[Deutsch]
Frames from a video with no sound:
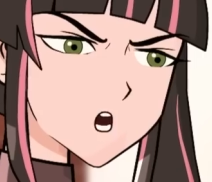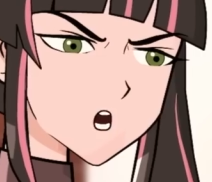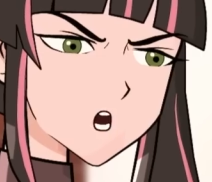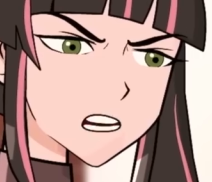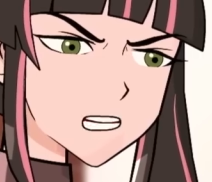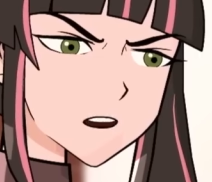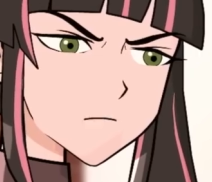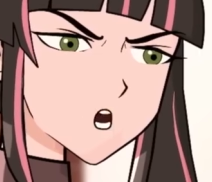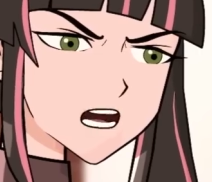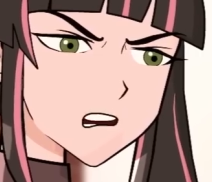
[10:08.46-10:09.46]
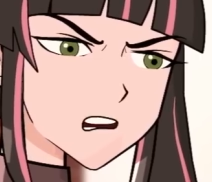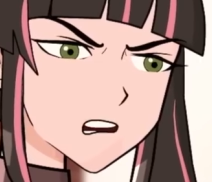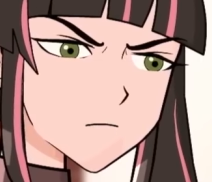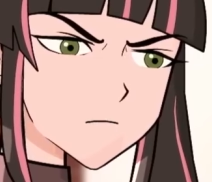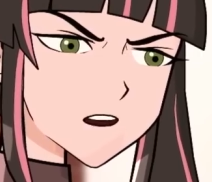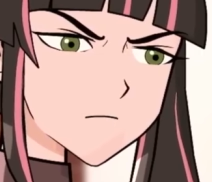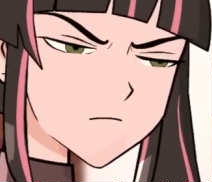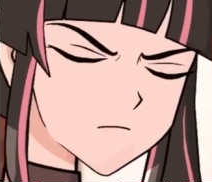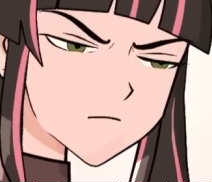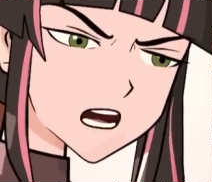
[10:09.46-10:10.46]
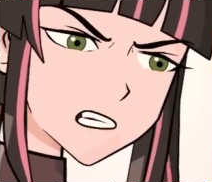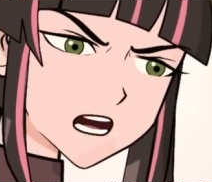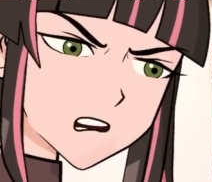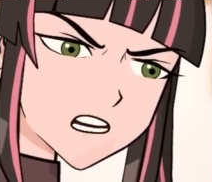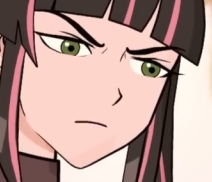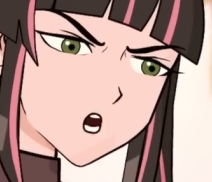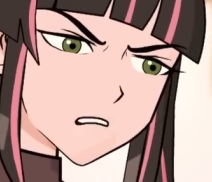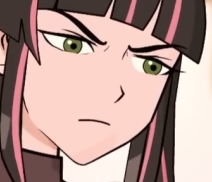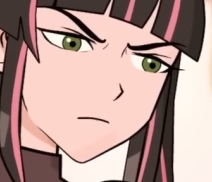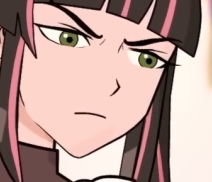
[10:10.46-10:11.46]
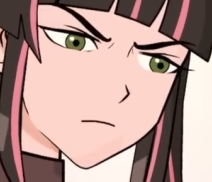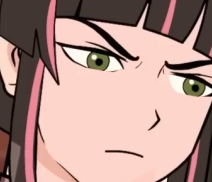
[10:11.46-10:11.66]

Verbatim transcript: Oh, das ist kein Unsinn, Mom, das ist die Wahrheit und jetzt